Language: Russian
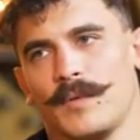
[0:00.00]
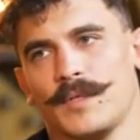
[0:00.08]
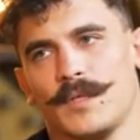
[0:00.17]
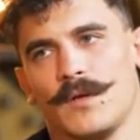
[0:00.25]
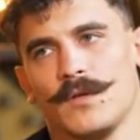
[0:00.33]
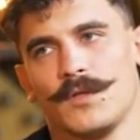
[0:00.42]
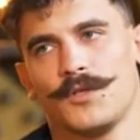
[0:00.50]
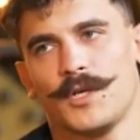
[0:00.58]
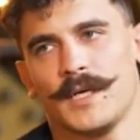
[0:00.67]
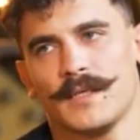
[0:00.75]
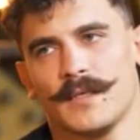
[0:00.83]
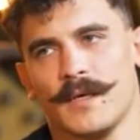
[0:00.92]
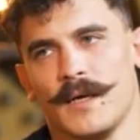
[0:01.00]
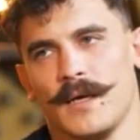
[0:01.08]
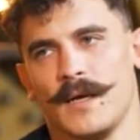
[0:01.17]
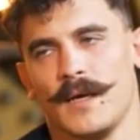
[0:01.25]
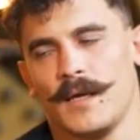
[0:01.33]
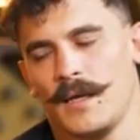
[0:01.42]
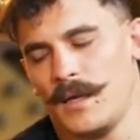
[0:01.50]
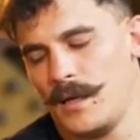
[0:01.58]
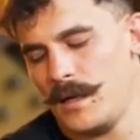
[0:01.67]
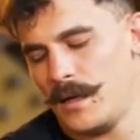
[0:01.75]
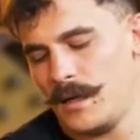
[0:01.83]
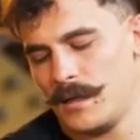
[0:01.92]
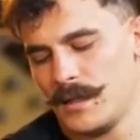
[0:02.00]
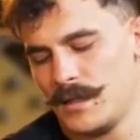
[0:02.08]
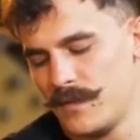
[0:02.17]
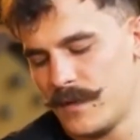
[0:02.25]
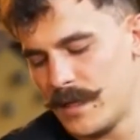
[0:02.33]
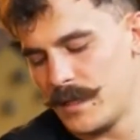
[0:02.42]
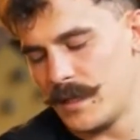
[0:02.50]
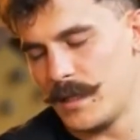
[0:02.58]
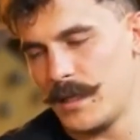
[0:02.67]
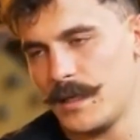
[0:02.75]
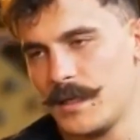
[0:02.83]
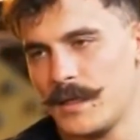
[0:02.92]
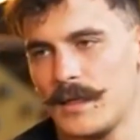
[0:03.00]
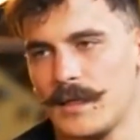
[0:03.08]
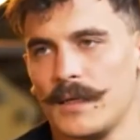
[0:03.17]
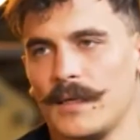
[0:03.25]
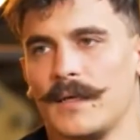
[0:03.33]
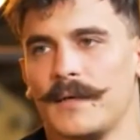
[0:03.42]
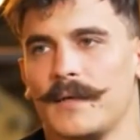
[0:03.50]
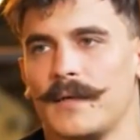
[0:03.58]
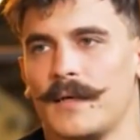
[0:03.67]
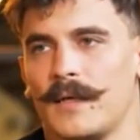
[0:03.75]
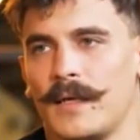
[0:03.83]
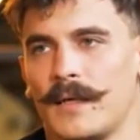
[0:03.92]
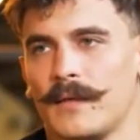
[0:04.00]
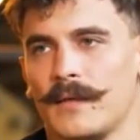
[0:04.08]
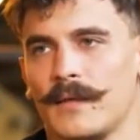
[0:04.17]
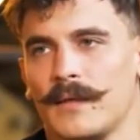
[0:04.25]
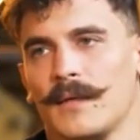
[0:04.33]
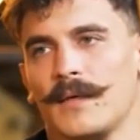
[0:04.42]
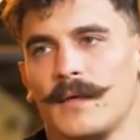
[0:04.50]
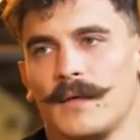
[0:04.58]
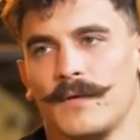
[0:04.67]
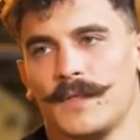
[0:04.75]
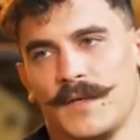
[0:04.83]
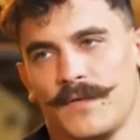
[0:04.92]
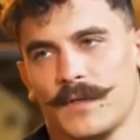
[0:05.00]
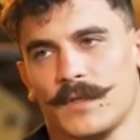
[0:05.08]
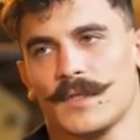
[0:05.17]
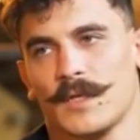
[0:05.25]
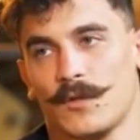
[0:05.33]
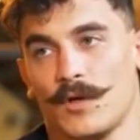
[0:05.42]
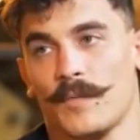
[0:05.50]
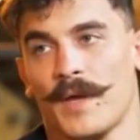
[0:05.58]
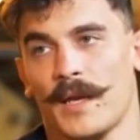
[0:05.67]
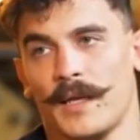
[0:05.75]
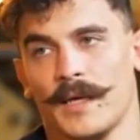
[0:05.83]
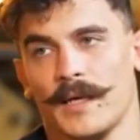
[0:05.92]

определенный час и надевали на них э, ленты, те, с которыми они